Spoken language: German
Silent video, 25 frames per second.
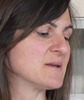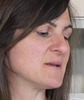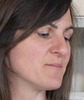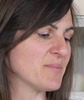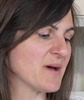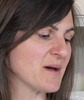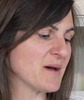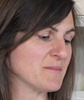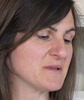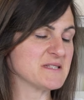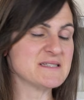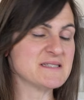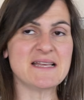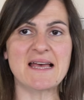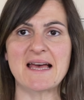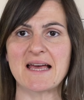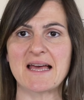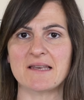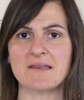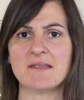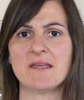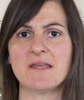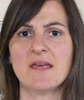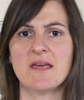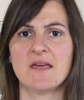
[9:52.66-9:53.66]
den
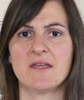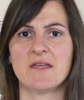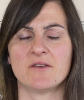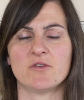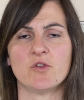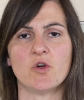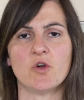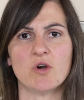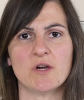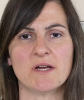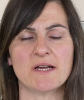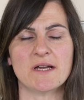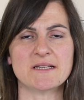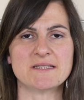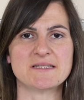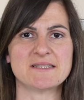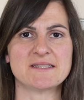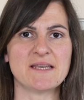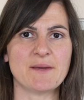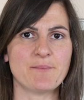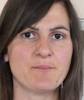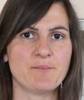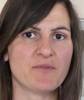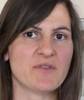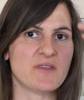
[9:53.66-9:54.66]
Parmesan nach
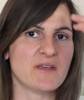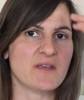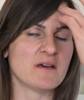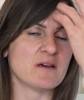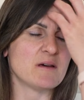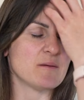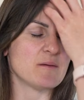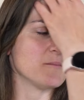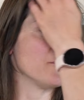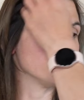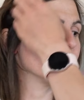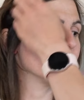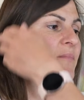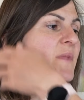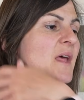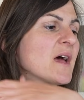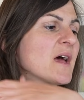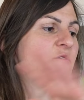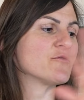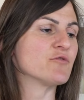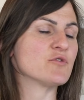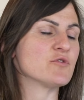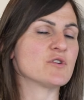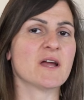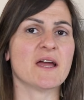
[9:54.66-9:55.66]
Rezept ähm,
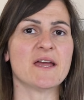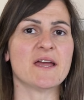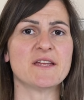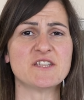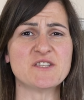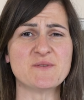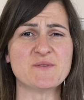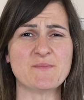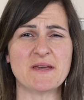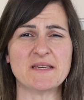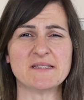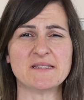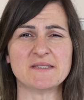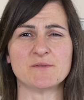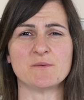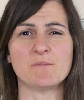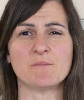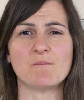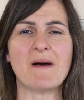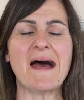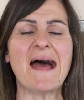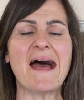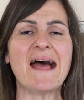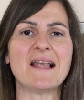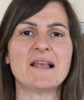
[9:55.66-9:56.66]
einfach reinschmeißen und
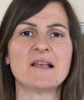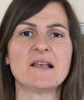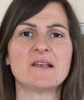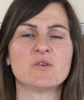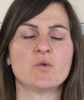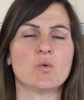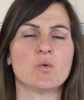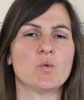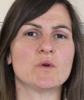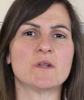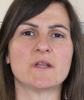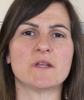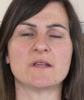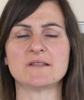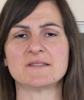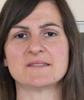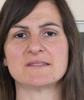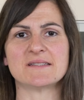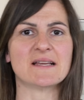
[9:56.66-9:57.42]
malen oder den